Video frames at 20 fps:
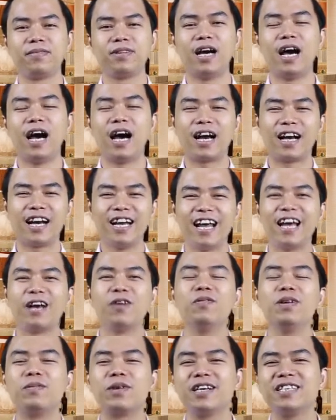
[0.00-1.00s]
à, cái này
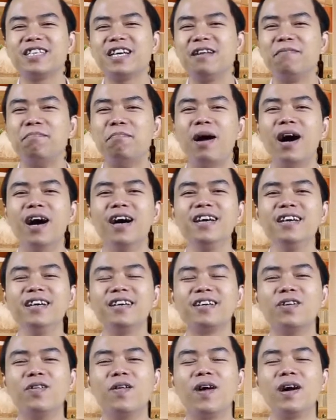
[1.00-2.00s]
cũng là một cái rất là mới
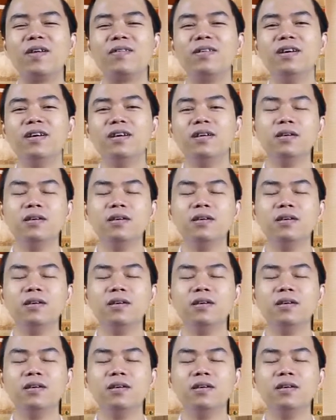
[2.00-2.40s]
đúng không